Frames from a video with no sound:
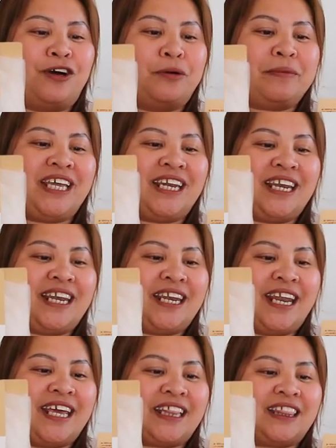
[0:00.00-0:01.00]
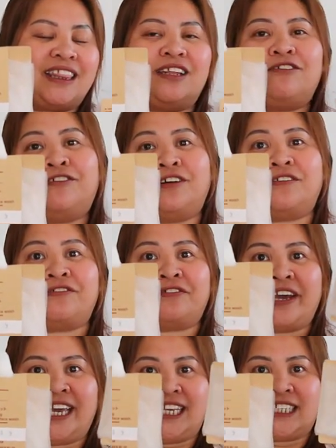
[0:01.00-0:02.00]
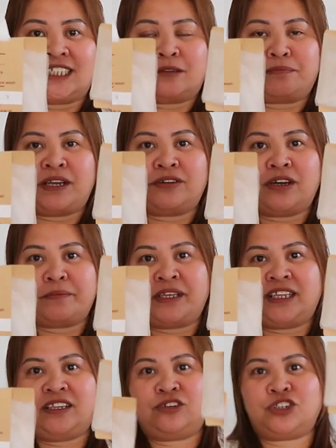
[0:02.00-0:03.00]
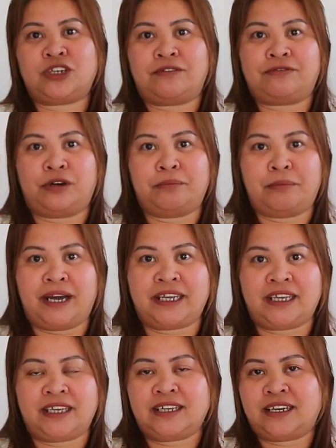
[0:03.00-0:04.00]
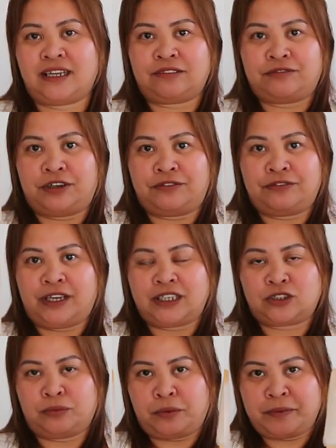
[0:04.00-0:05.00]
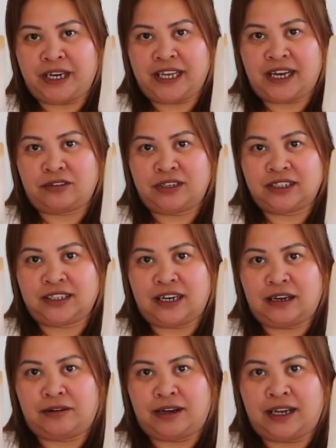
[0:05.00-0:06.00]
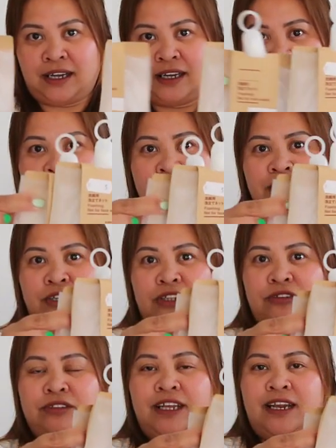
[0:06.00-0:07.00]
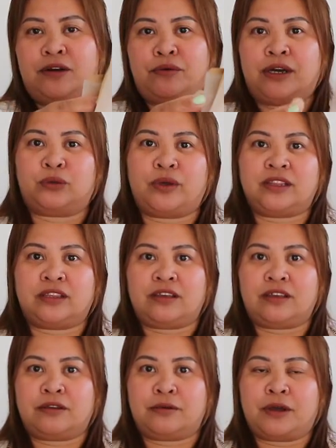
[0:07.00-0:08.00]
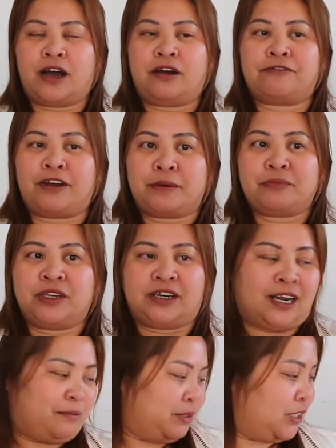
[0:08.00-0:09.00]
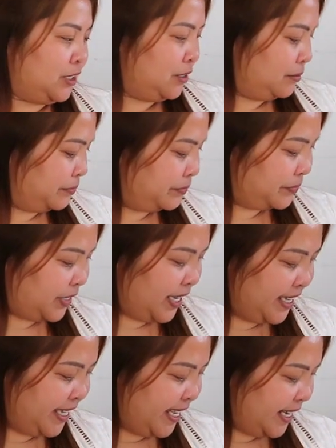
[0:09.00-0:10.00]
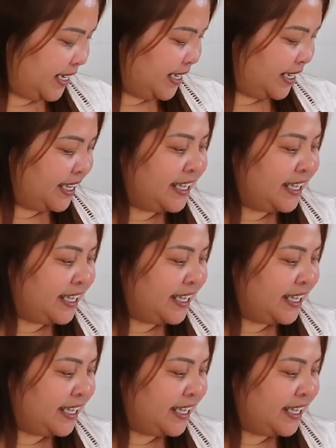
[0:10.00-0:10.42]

Foaming net for face. Pero gamitin ko siya for body, not for face. So, bumili ako ng dalawa. So, itong dalawa, 25 uh, 5 dirhams. Ayan.